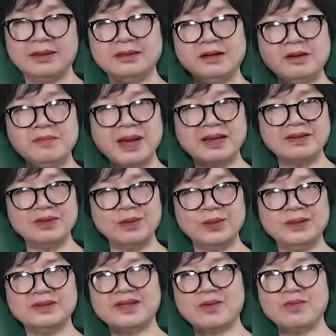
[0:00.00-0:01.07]
Gương mặt
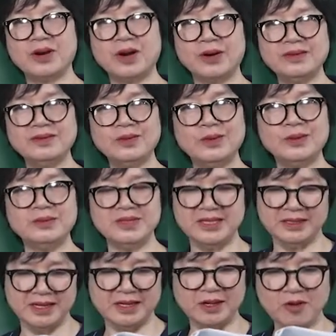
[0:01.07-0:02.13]
rồi, giọng nói rồi, bây
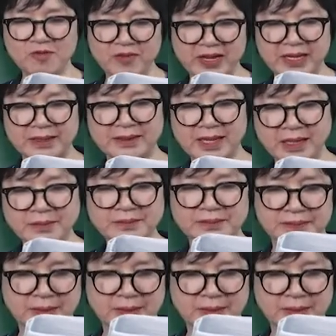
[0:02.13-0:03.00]
giờ đến công việc nhé.